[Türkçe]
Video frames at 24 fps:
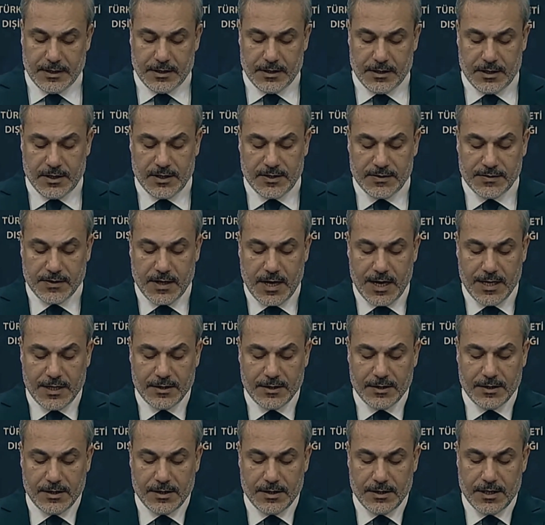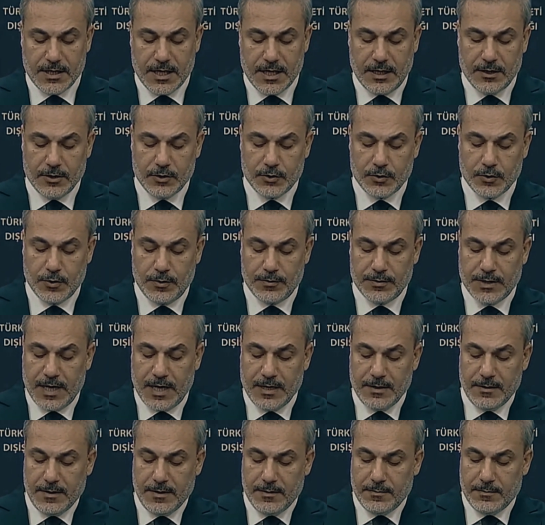İsrail'in girdiği yanlış
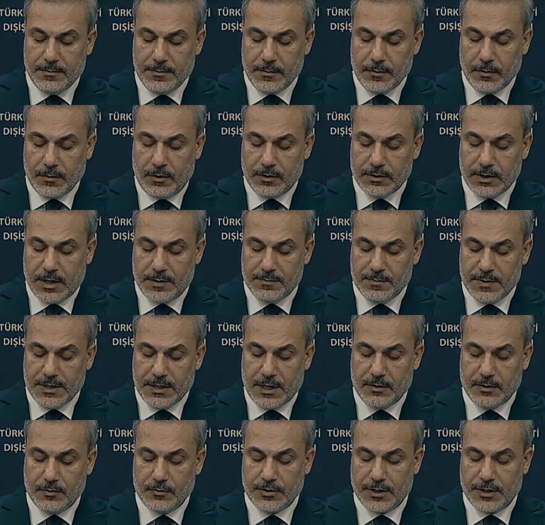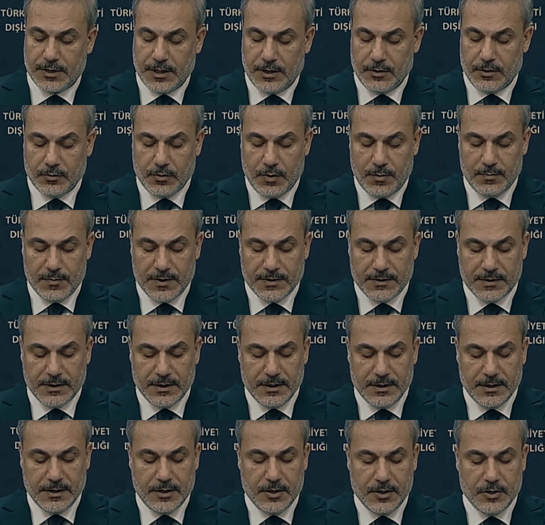yönden yoldan bir an önce geri
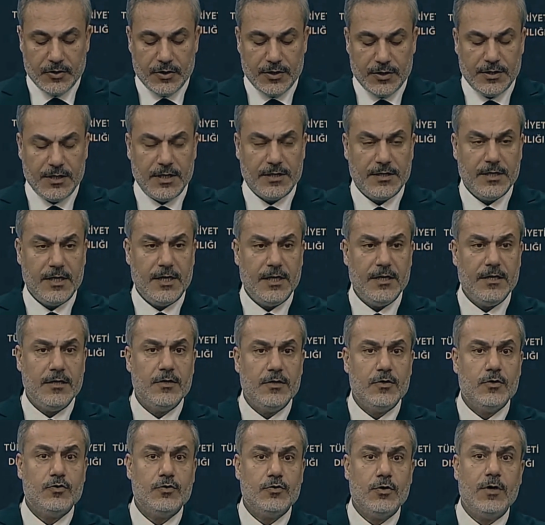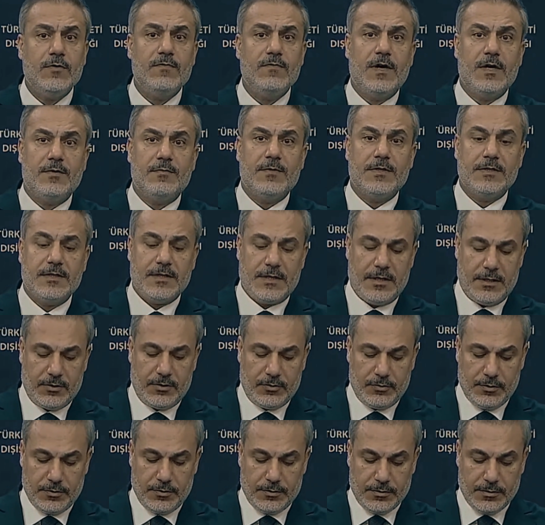dönmesi, şiddete son vermesi
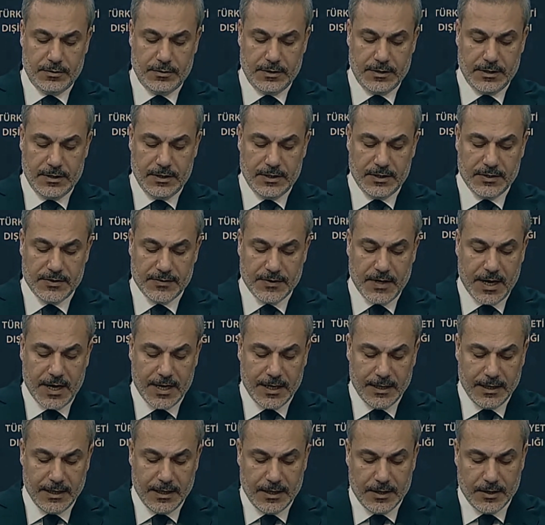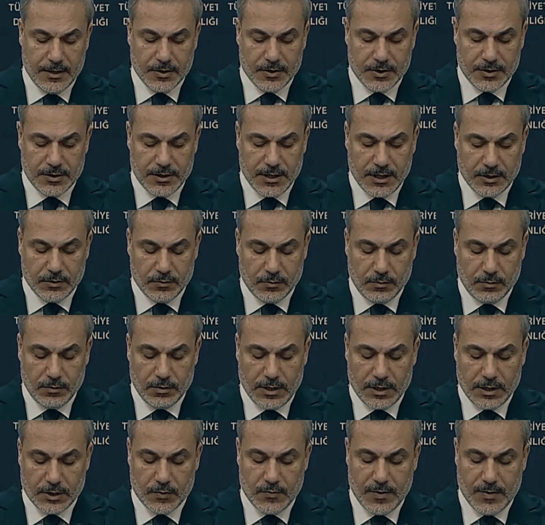gerekiyor. İsrail şiddet
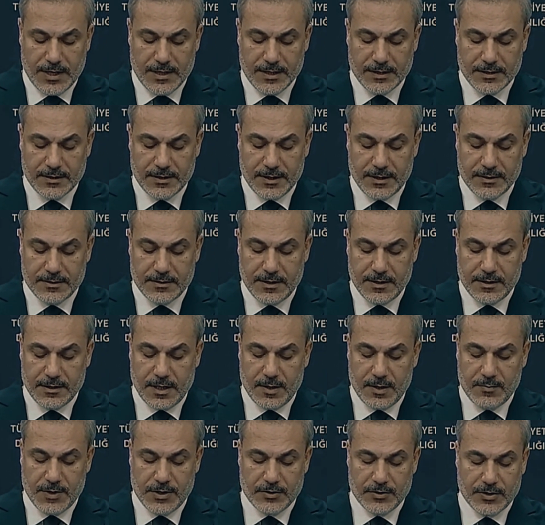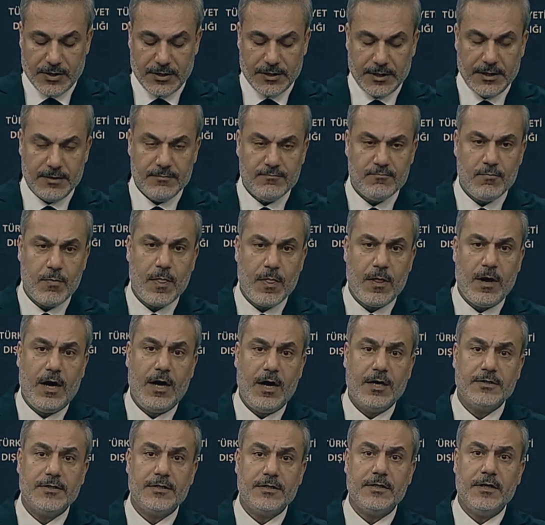yoluyla güvenlik tesis edilemeyeceğini
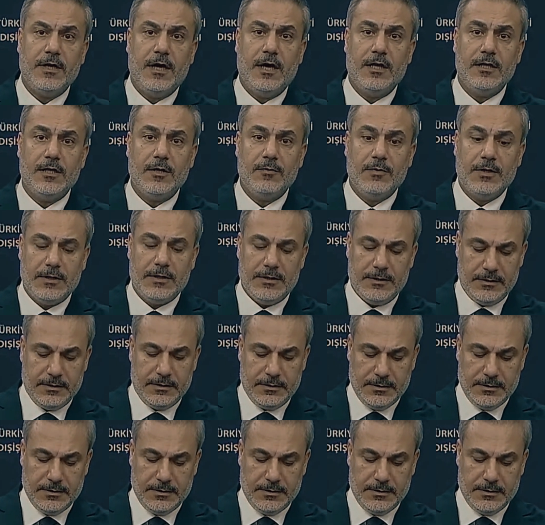artık anlamalı.